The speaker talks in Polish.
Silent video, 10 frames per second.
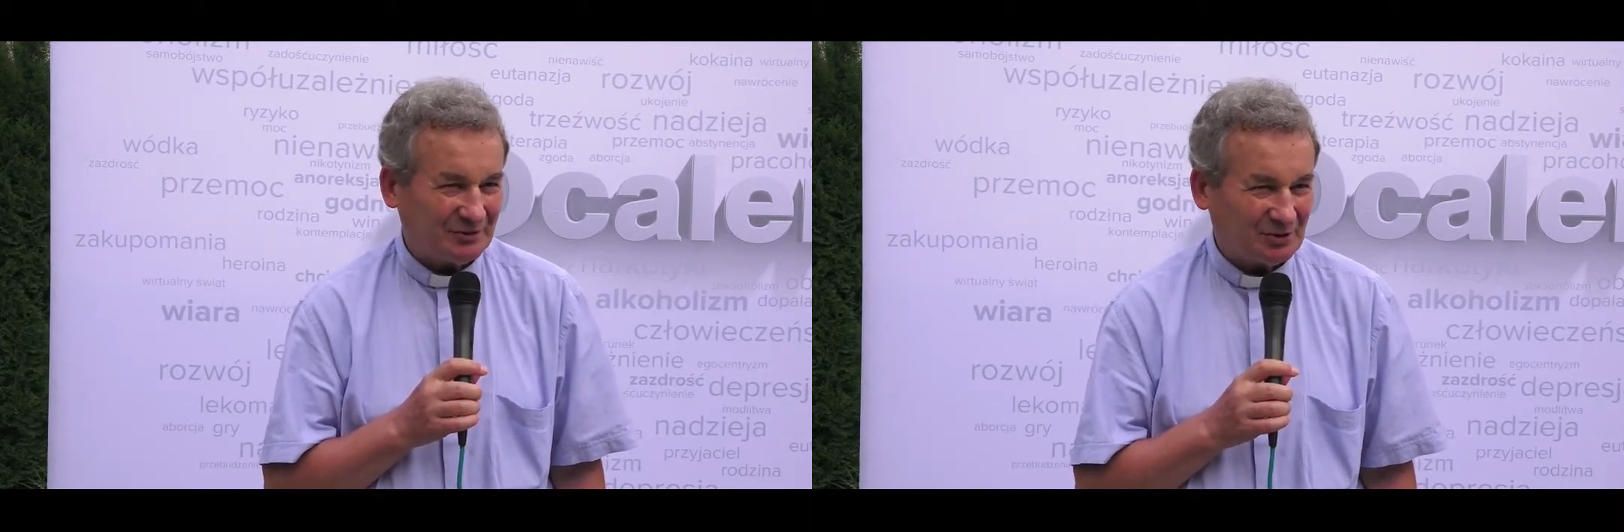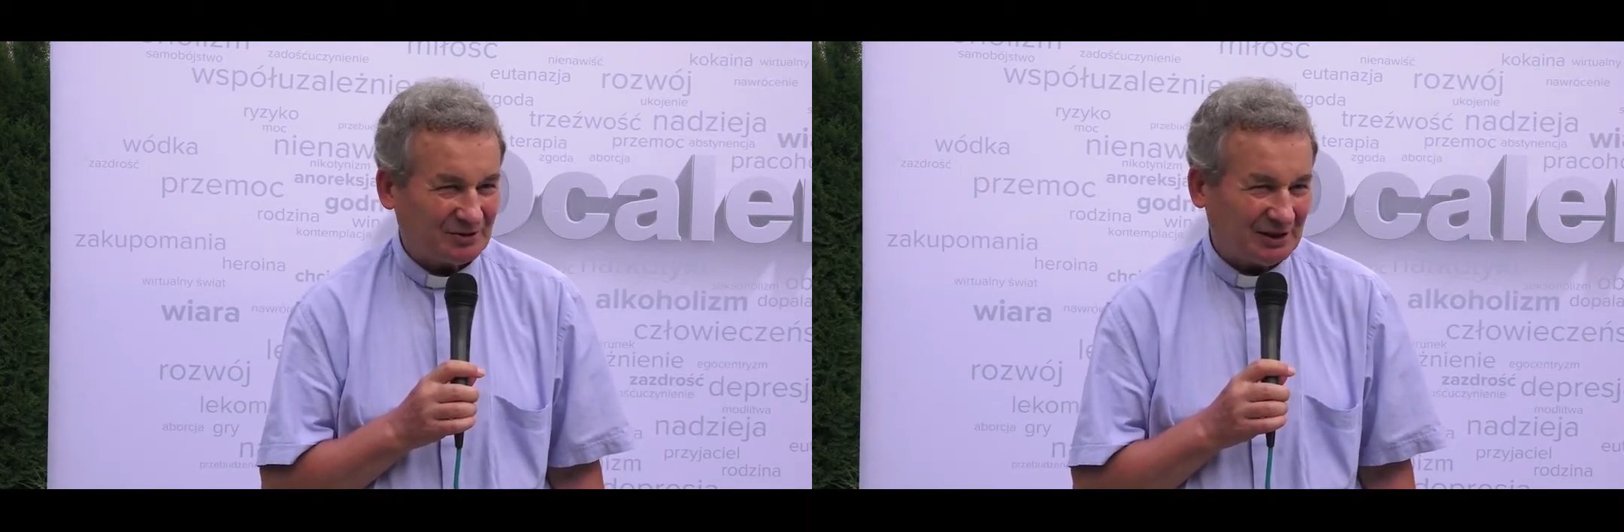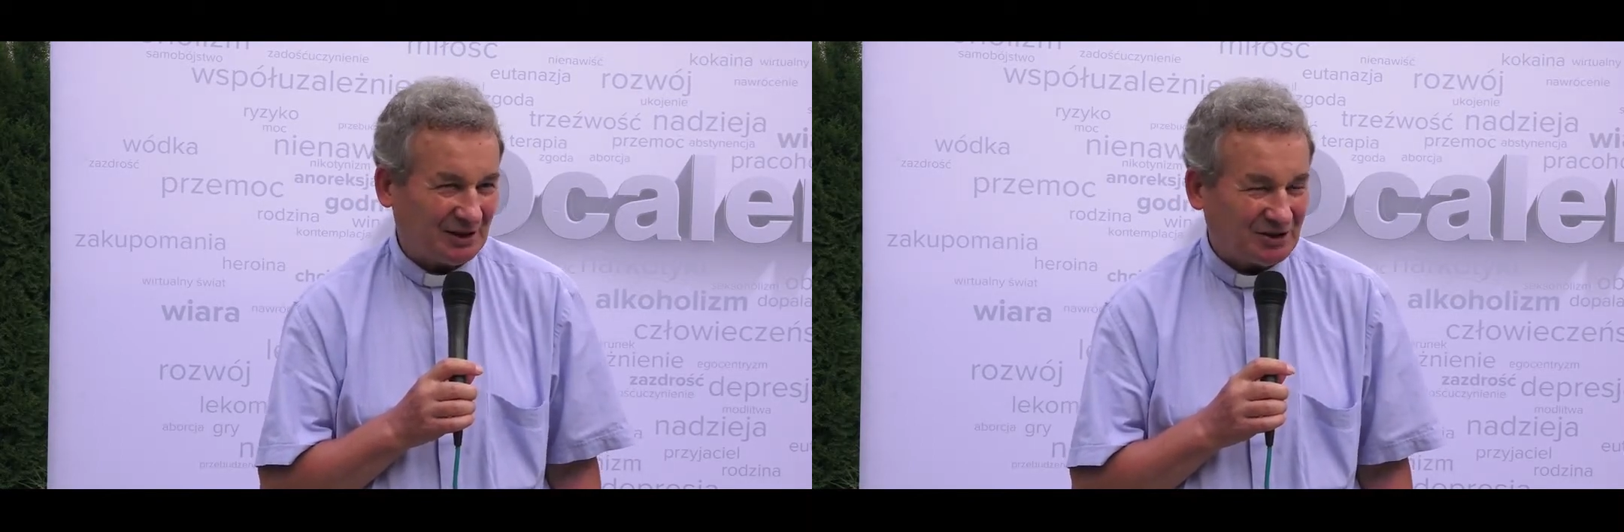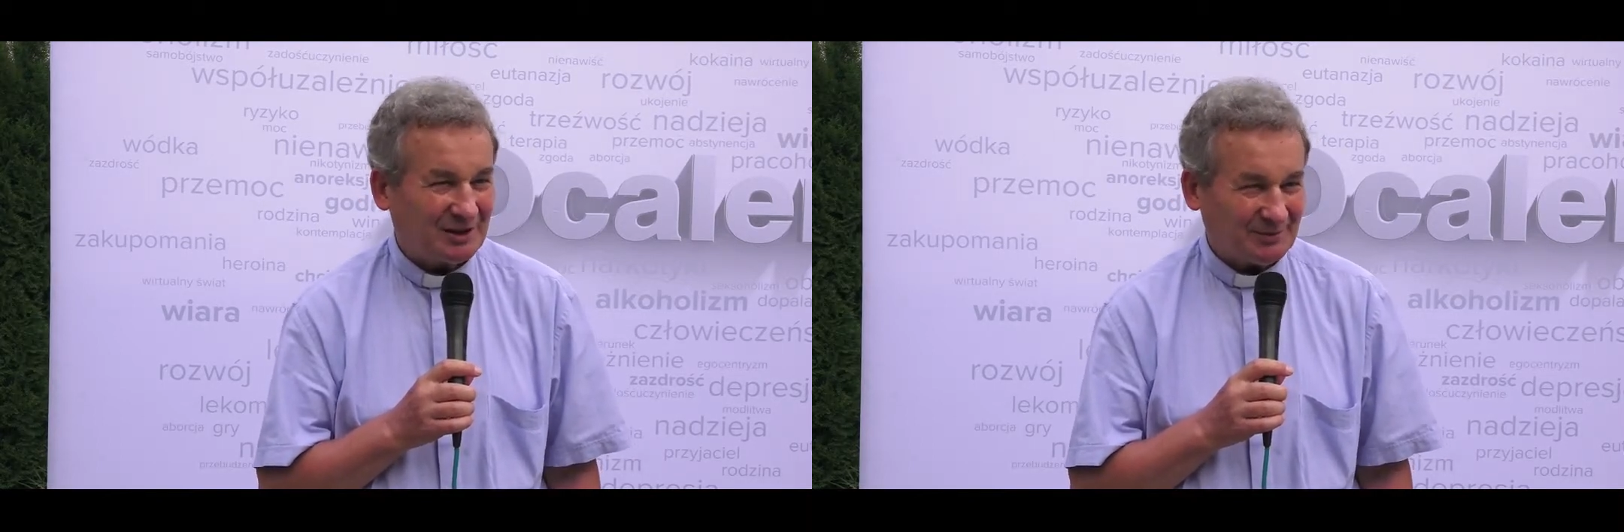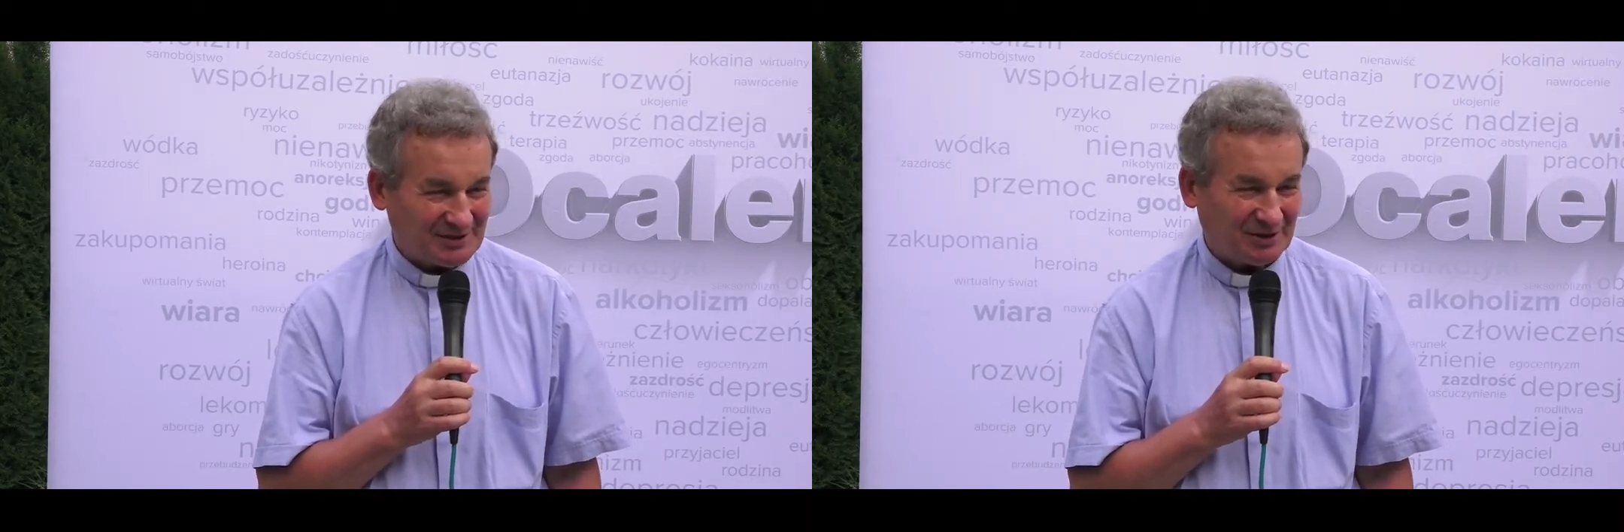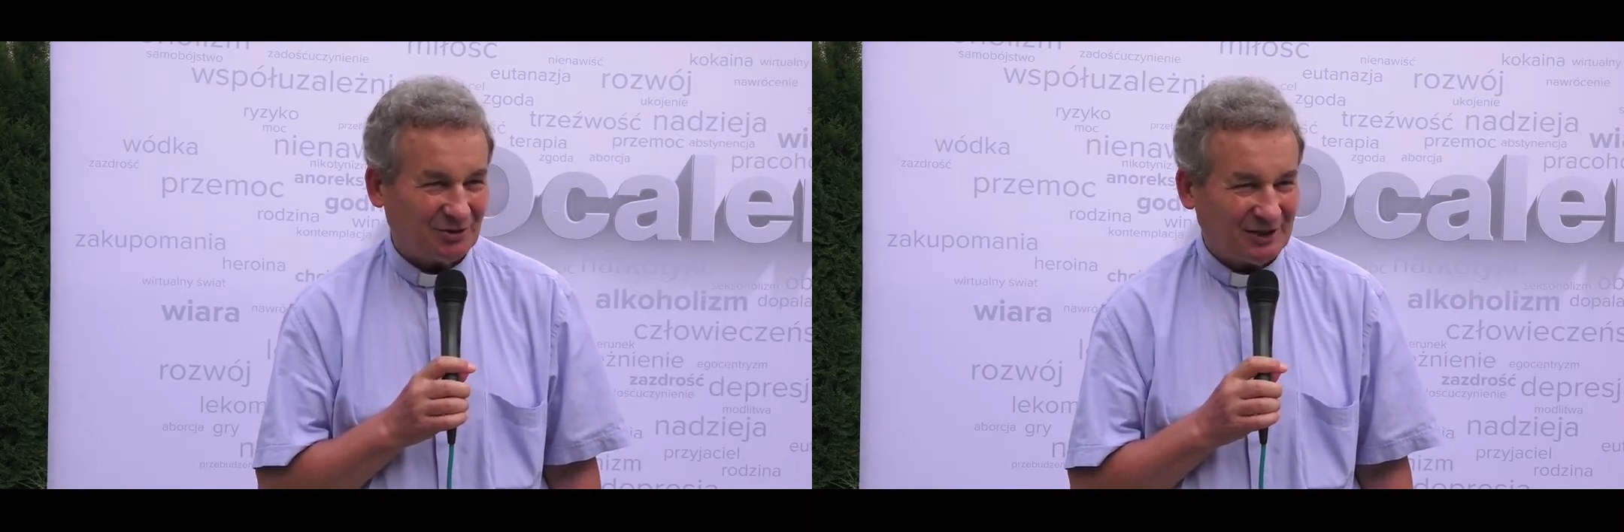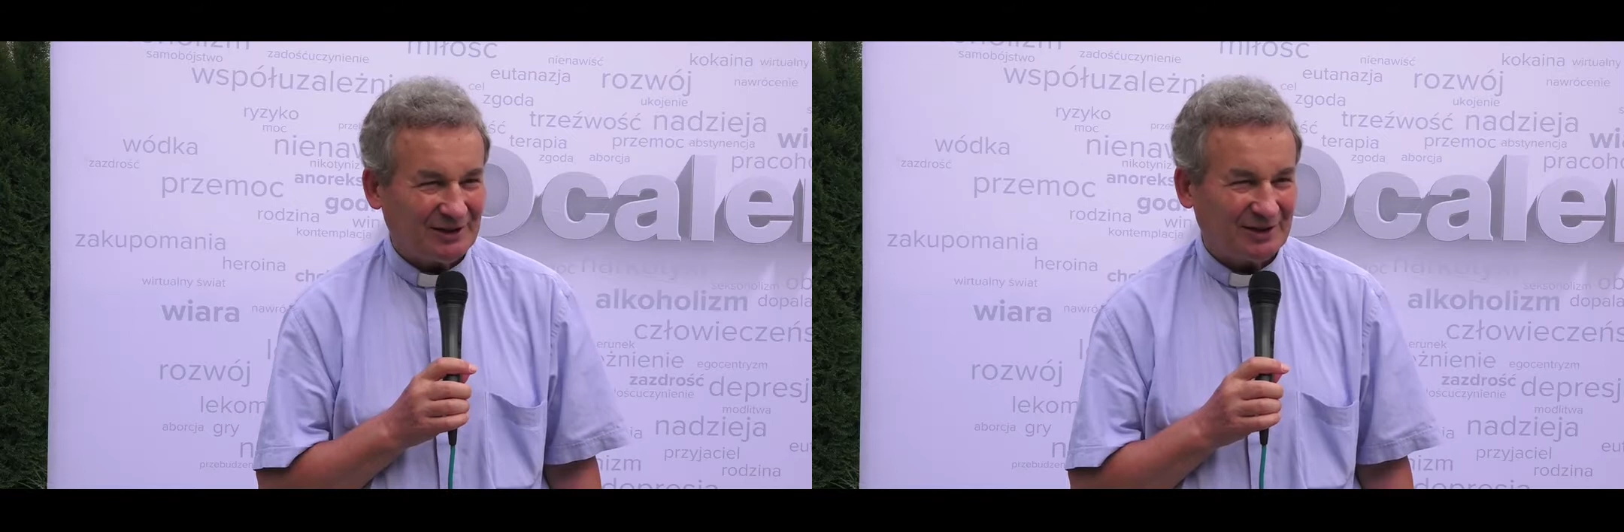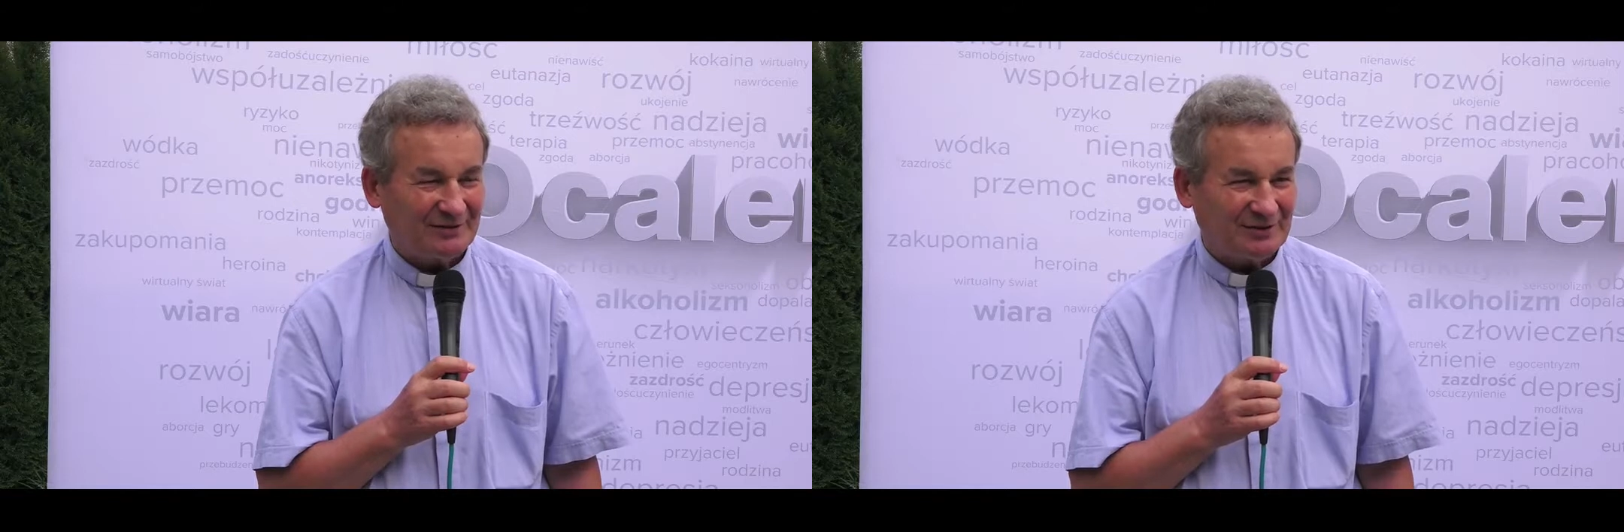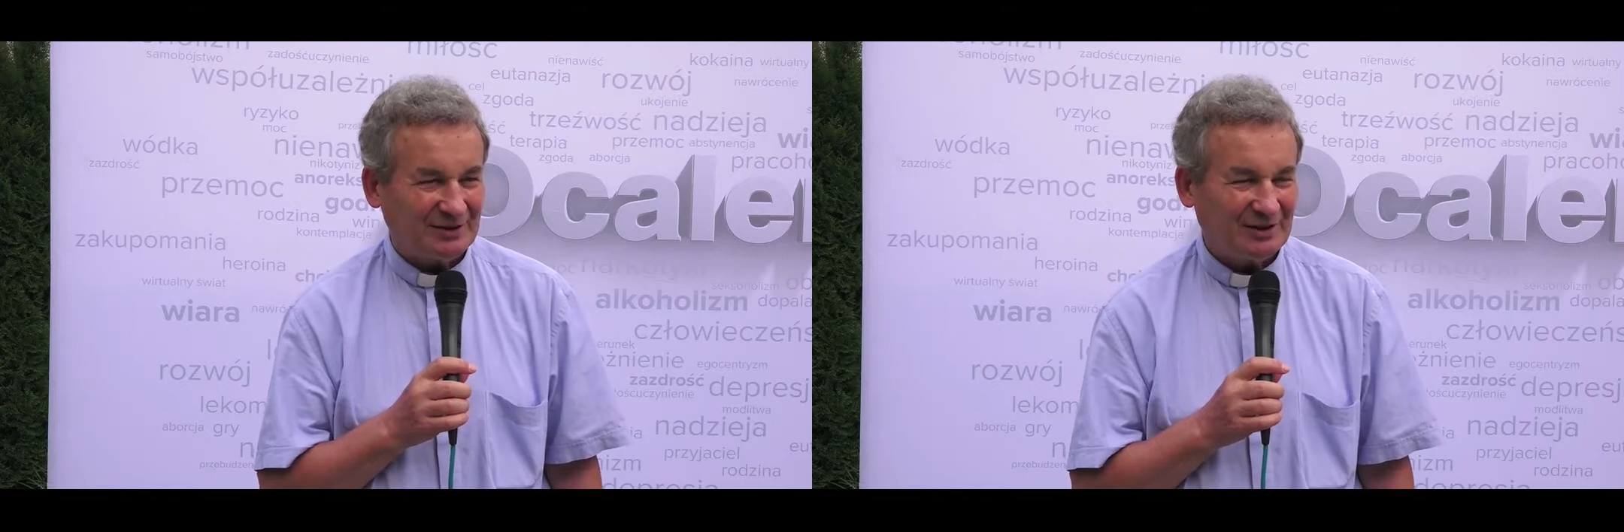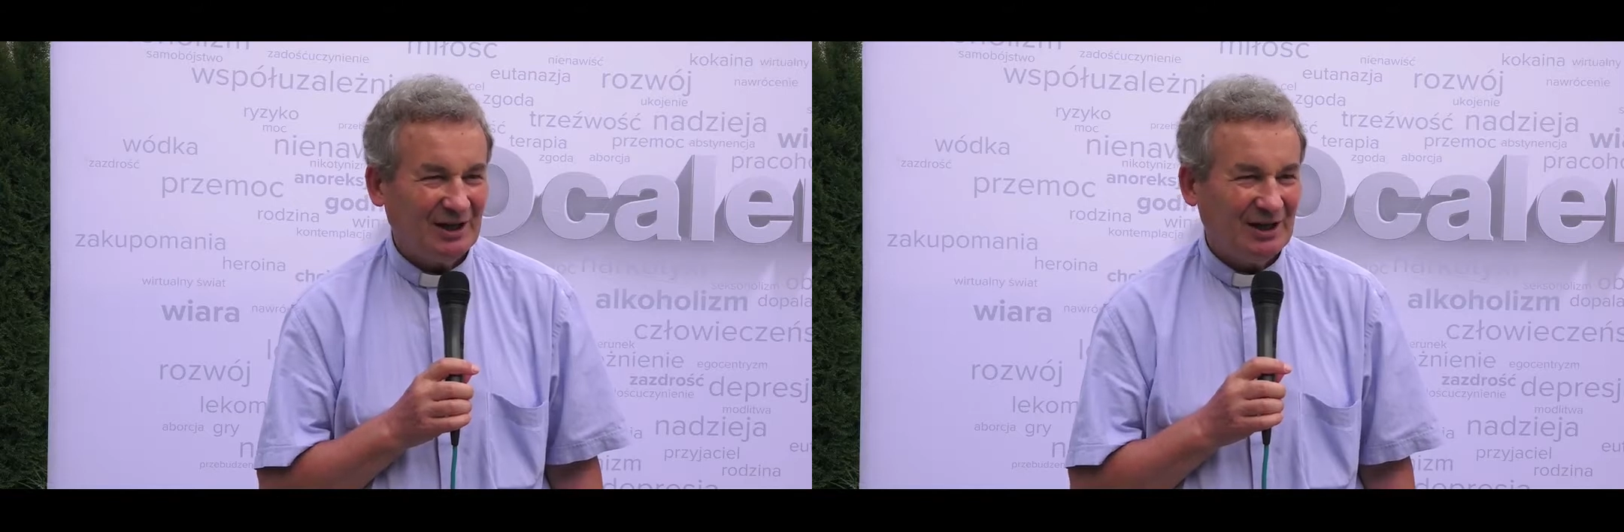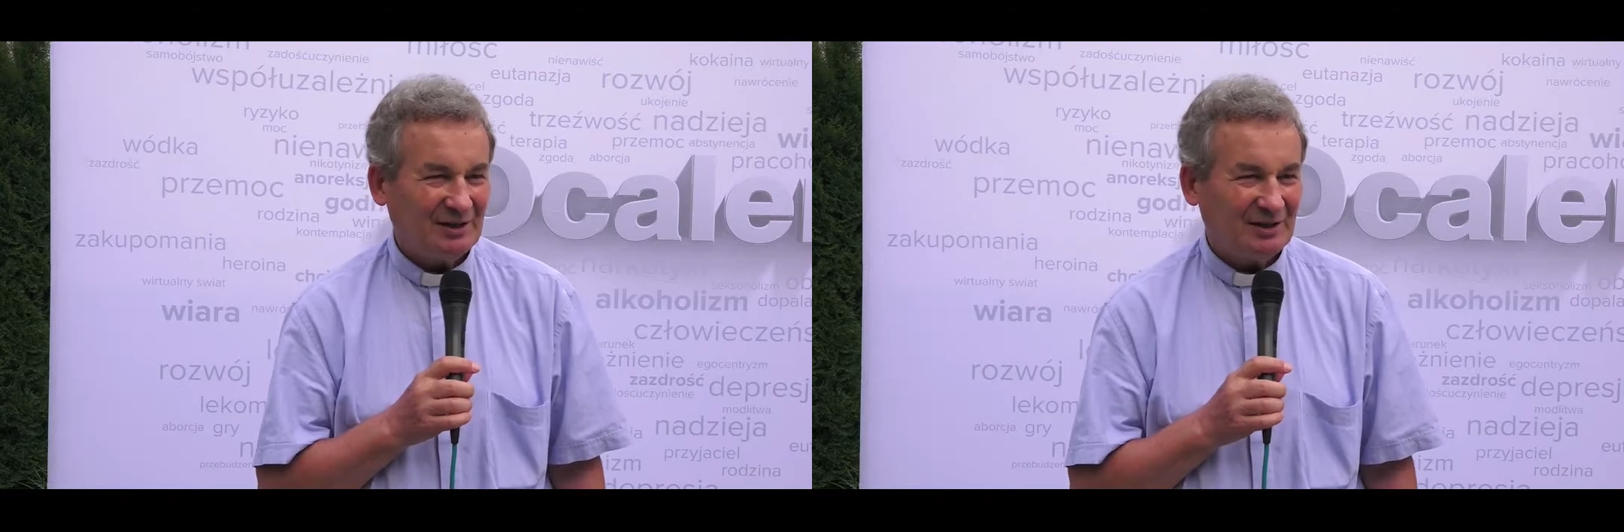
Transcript: to takie ślepe zakochanie w tych